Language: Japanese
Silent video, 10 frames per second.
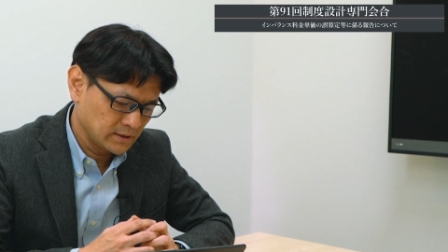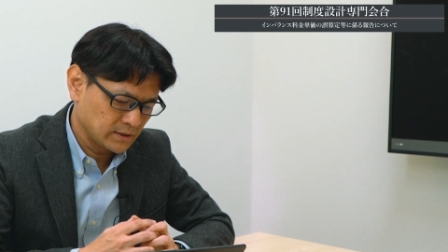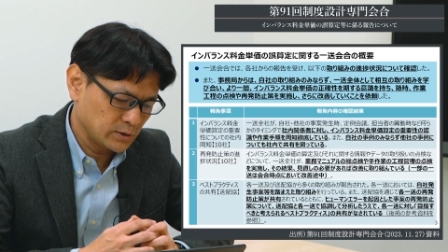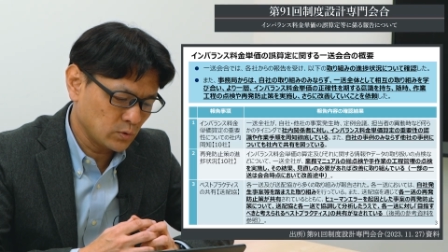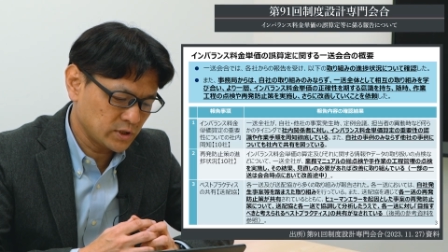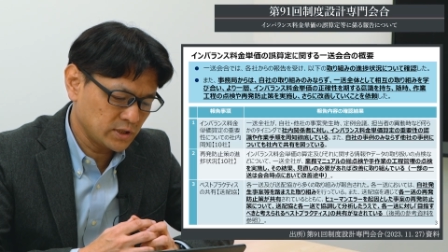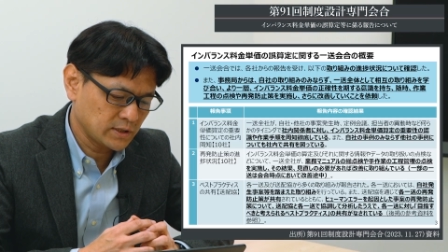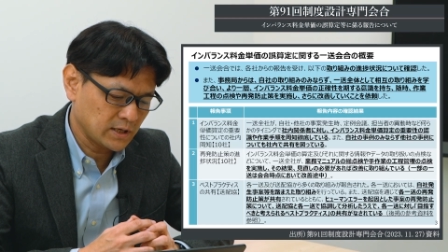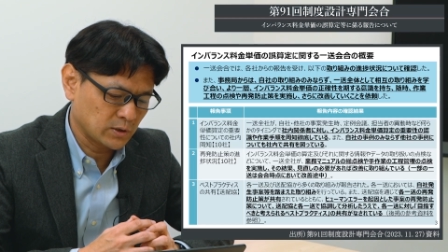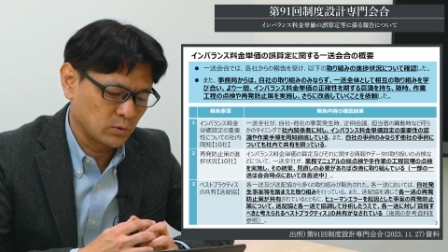で、料金
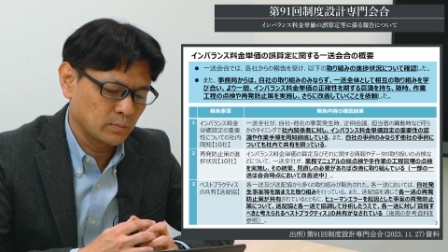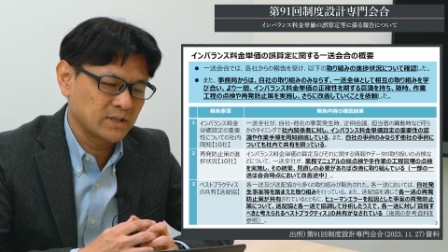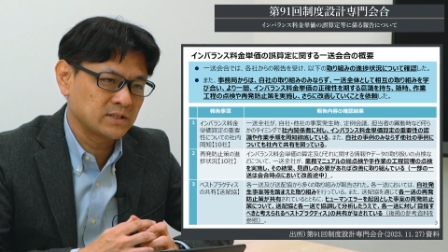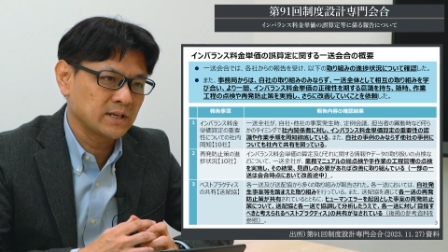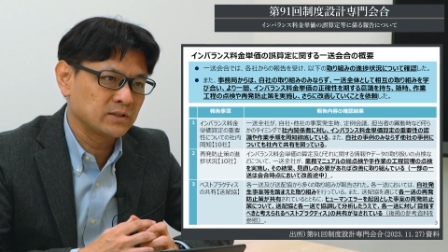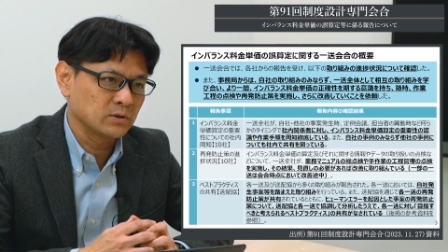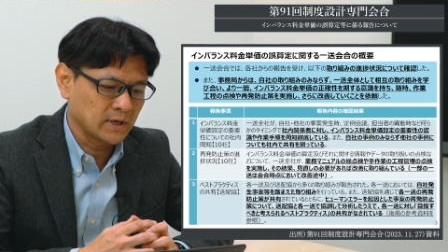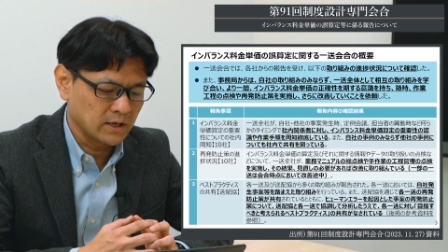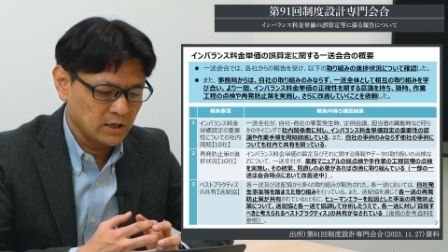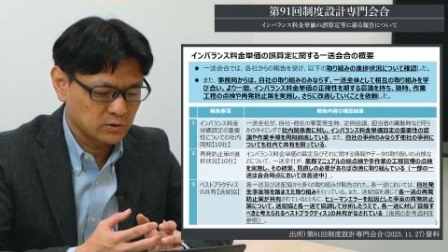単価のこの間違いっていうの
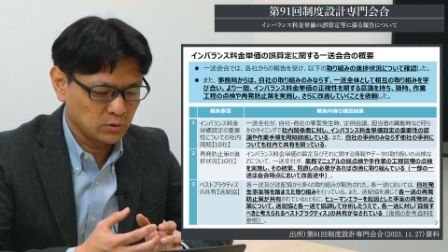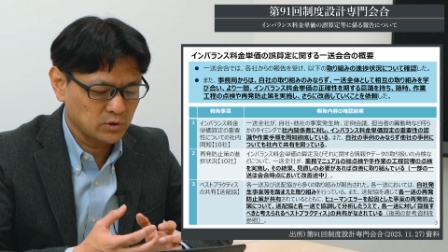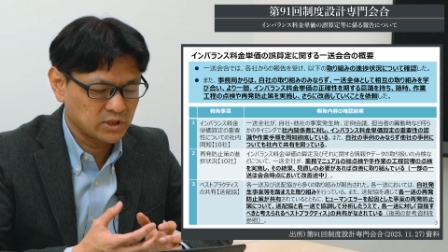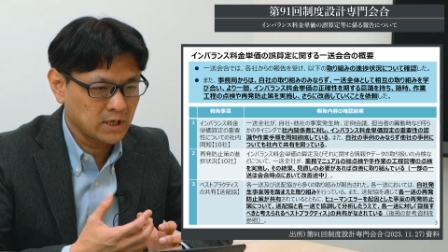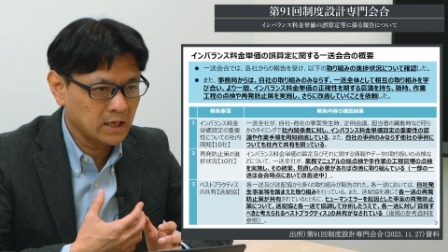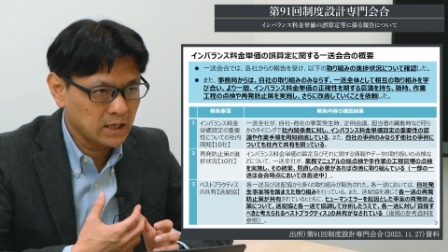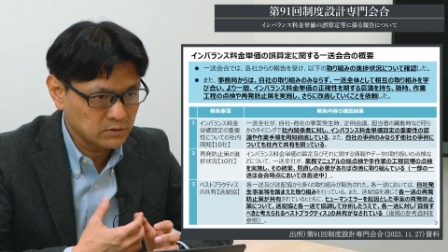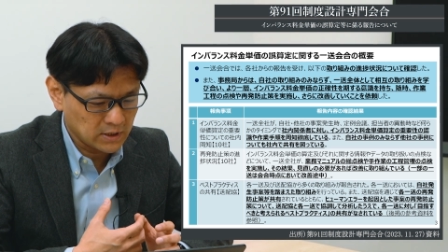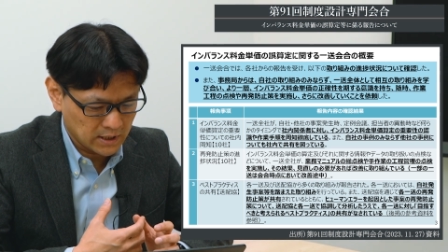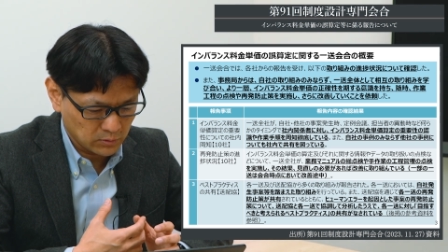は、それを支払
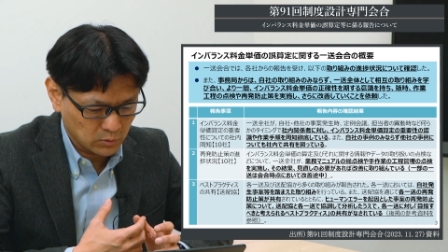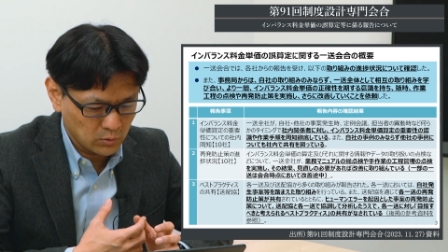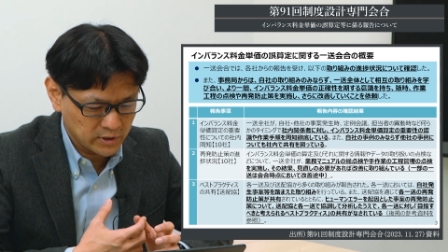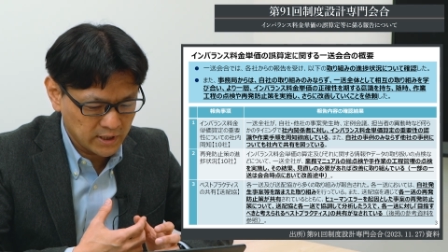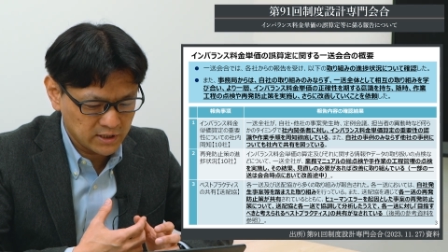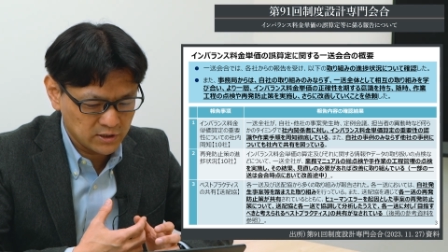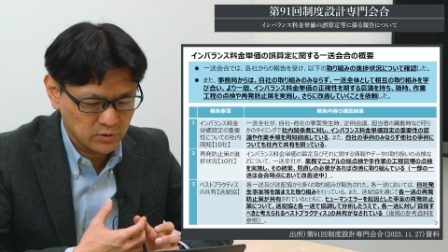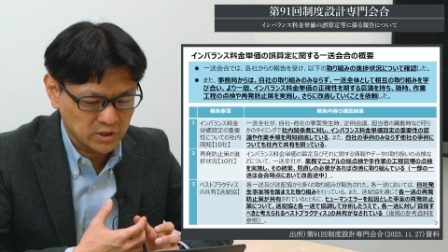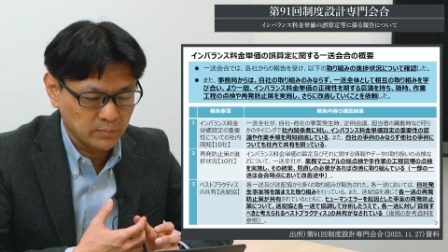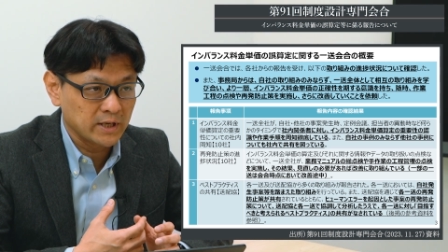う側の小売電気事
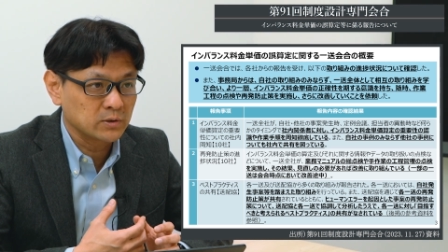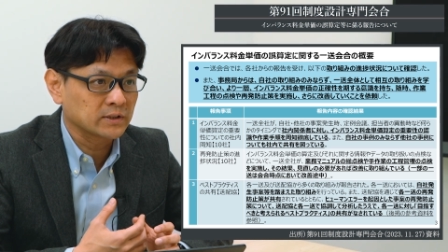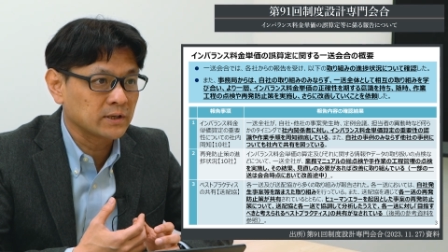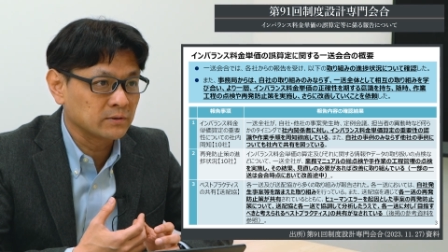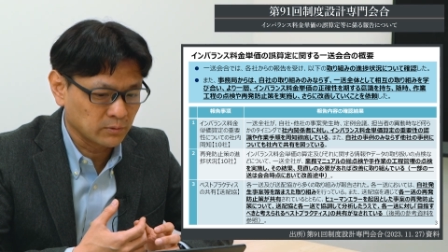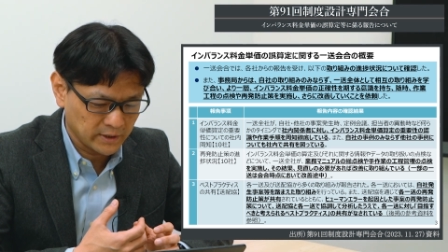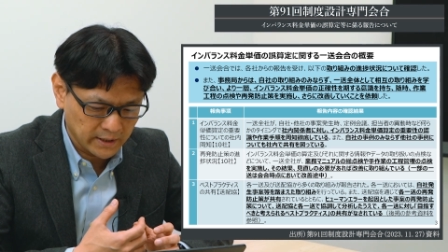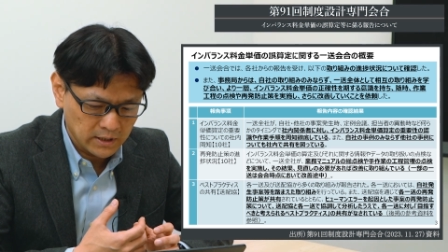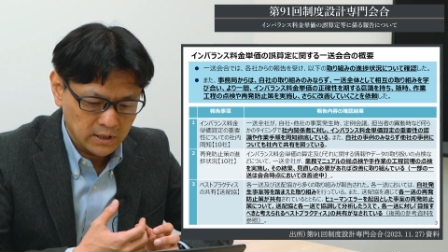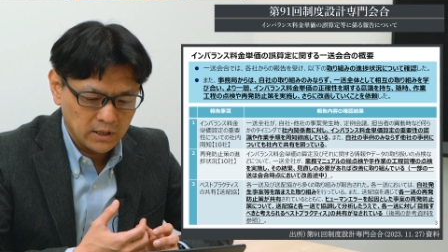業者にも影響を与えるので、